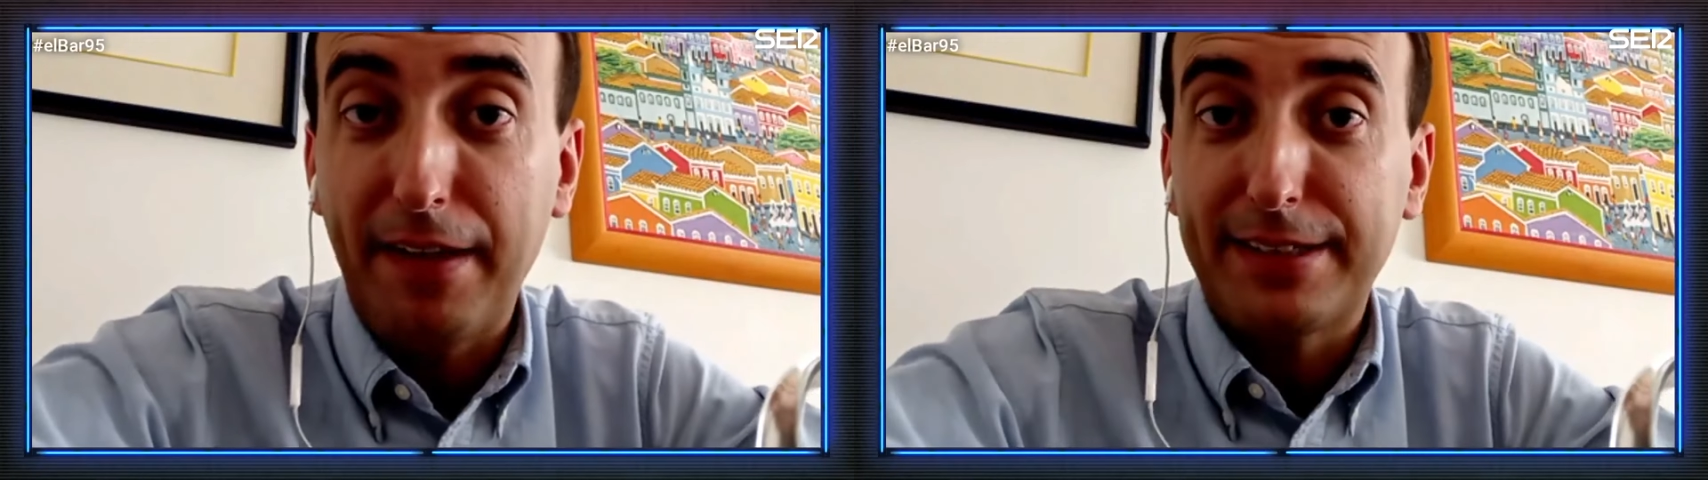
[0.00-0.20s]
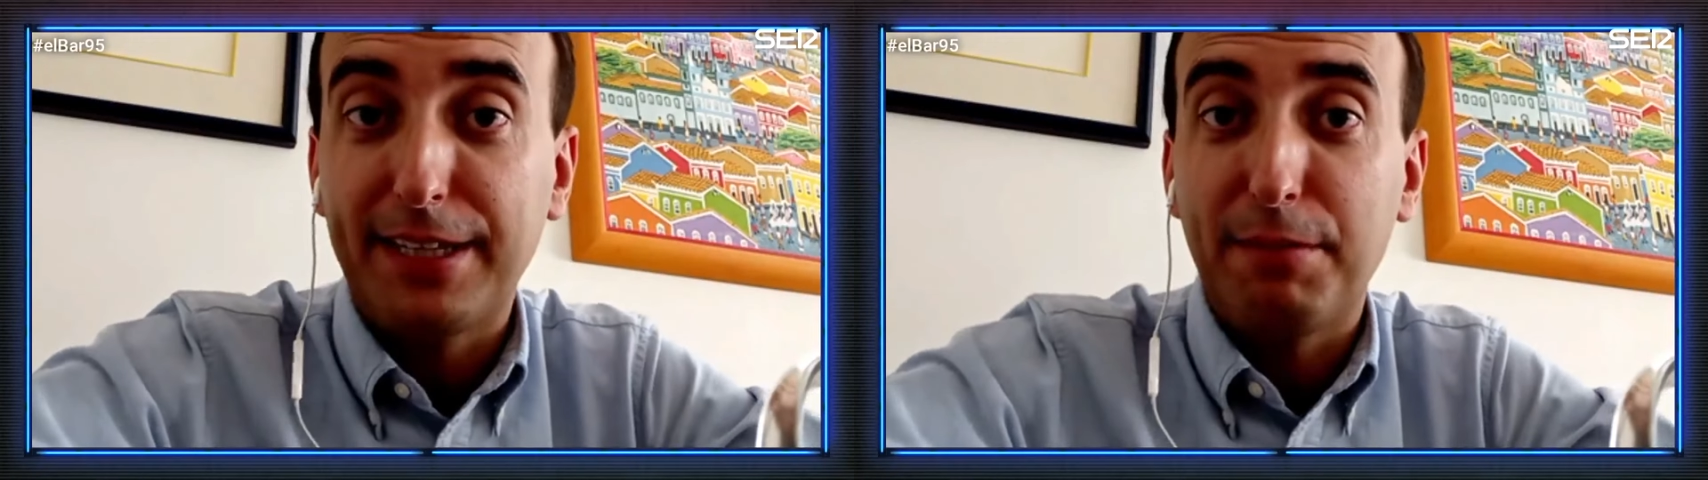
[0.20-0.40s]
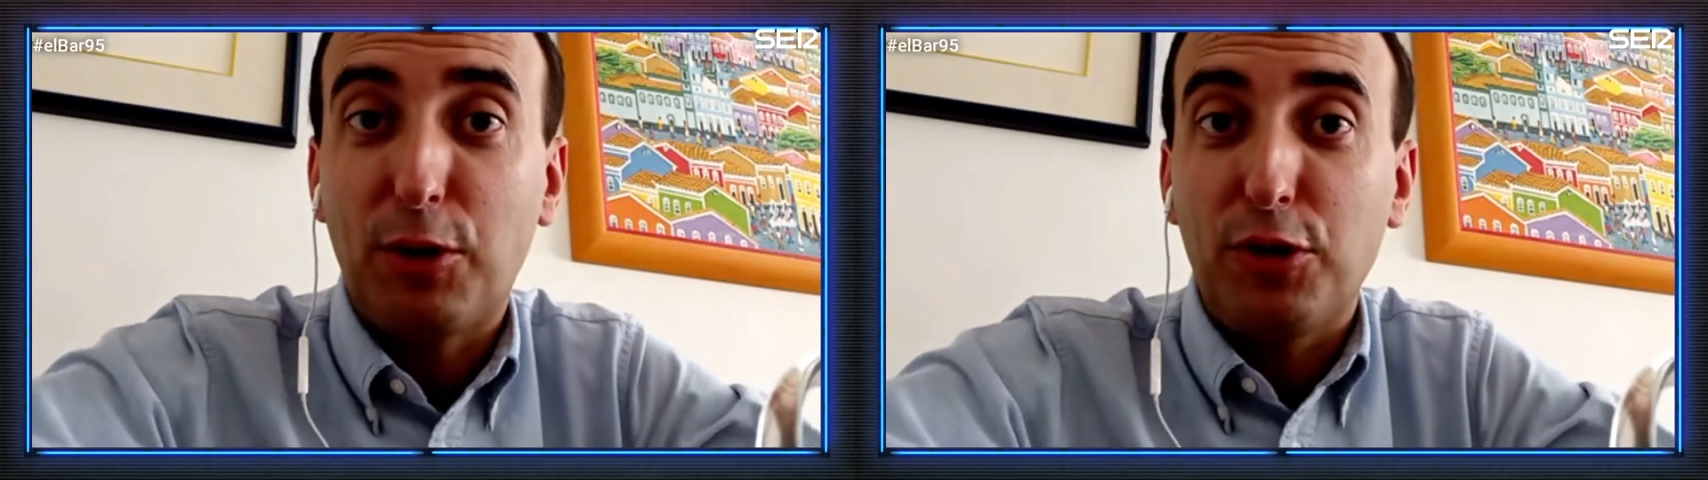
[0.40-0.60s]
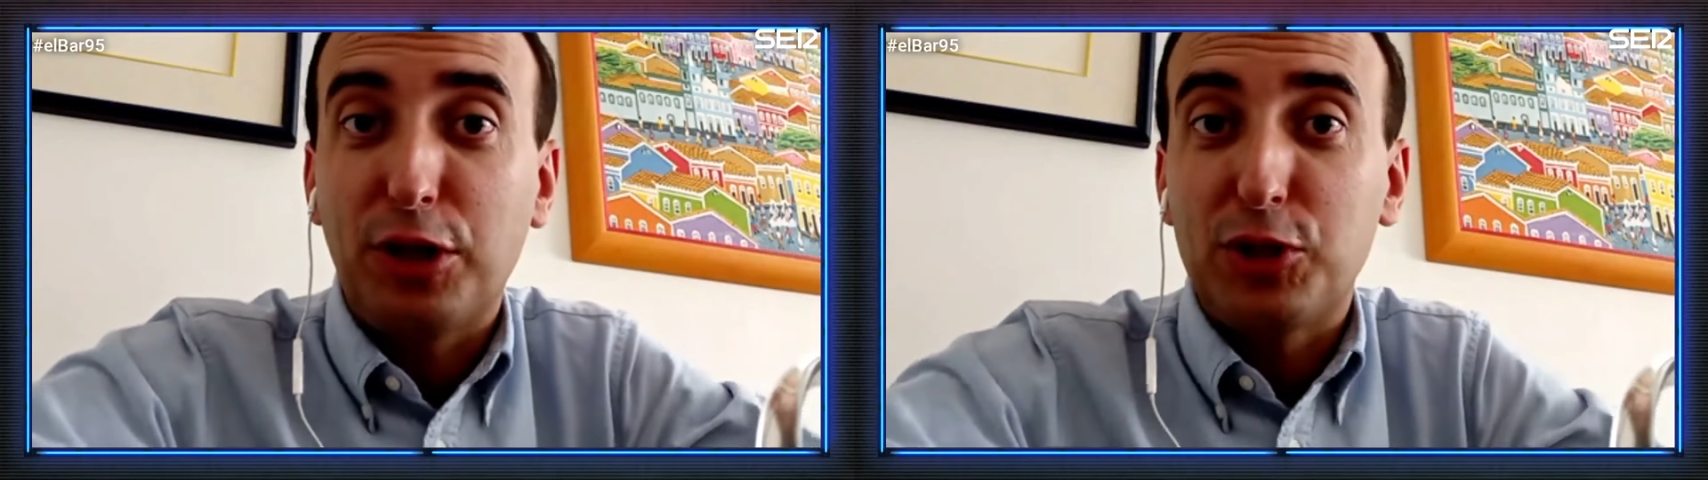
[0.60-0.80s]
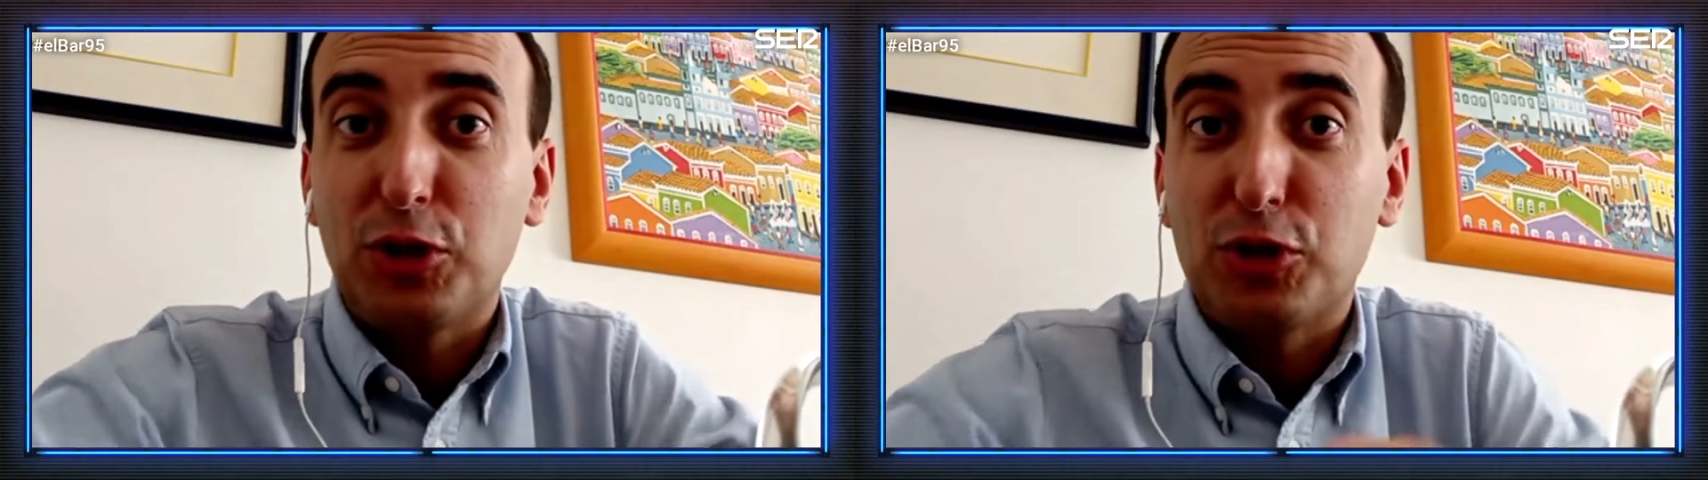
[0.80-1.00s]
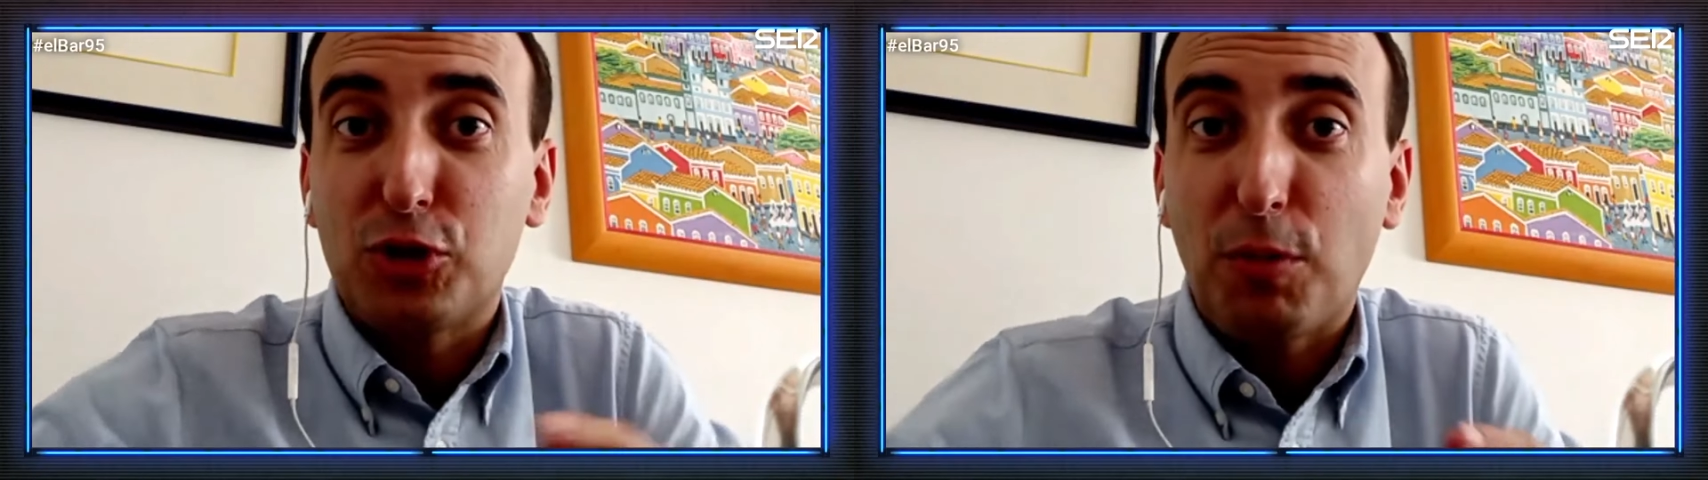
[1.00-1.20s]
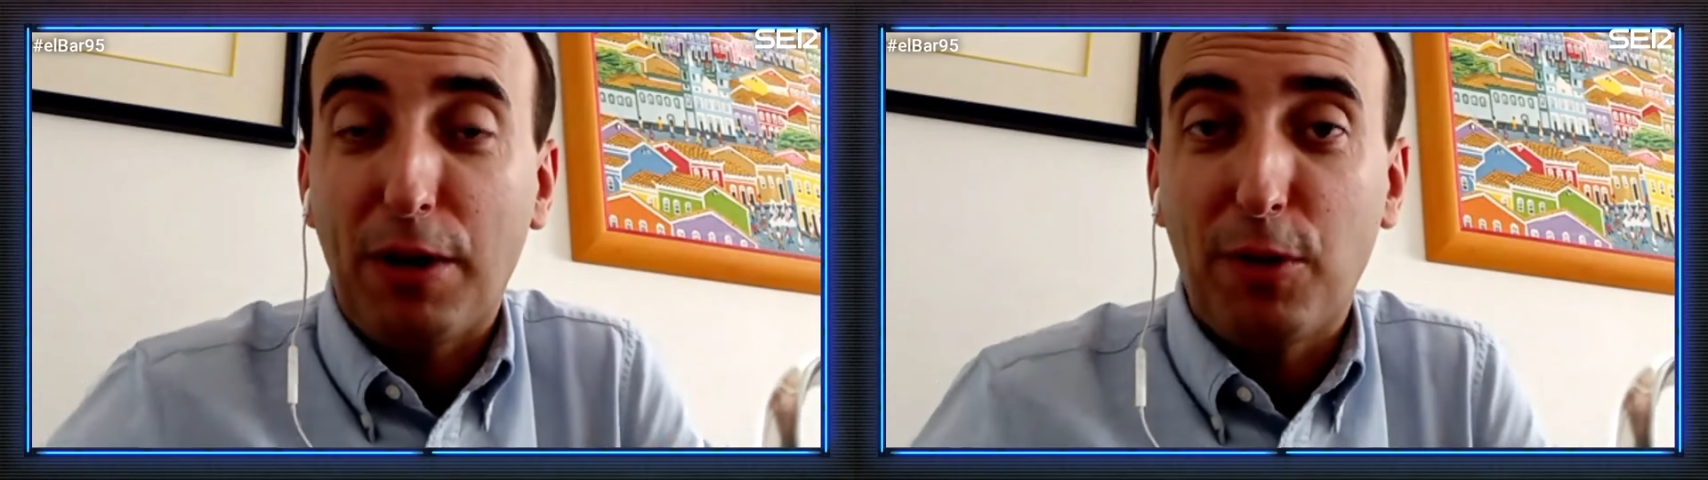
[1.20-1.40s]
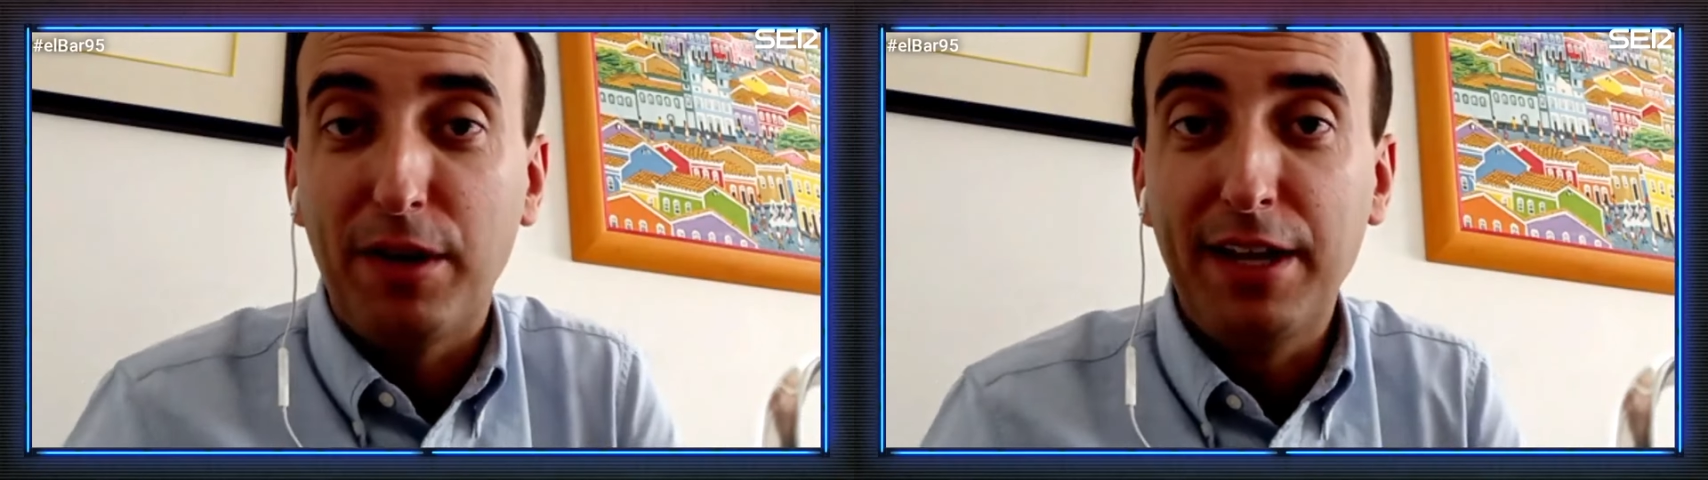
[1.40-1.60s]
De verdad es que mi
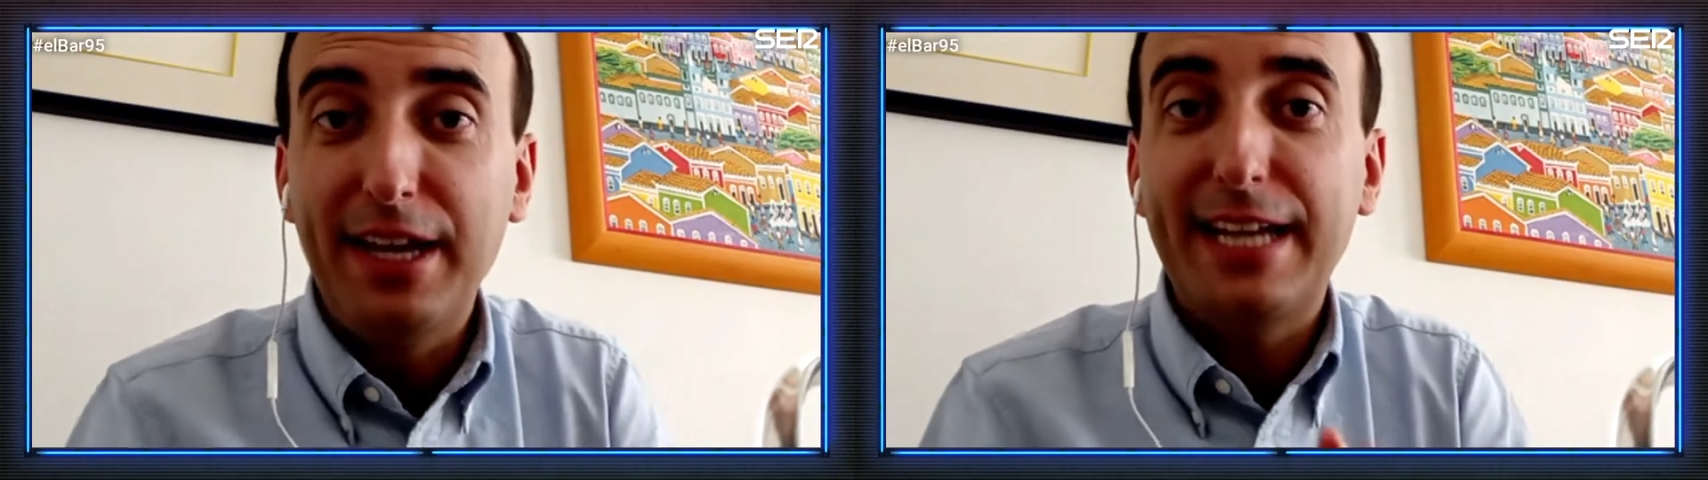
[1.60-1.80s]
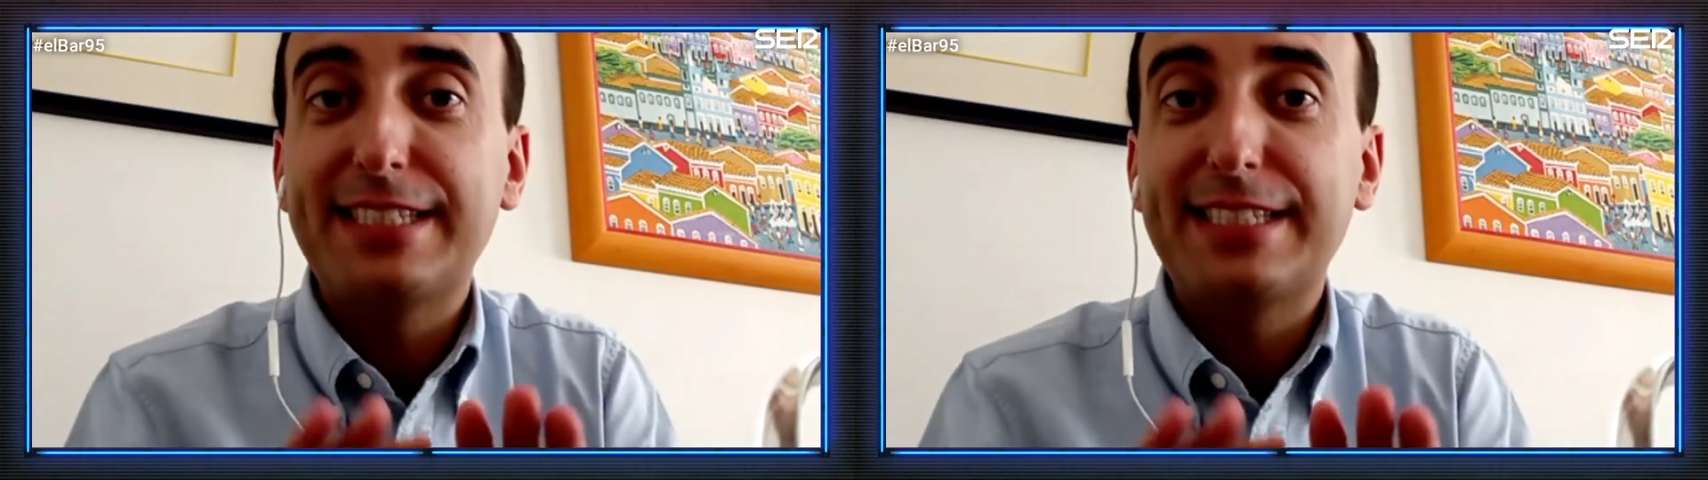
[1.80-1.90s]
conexión sobra.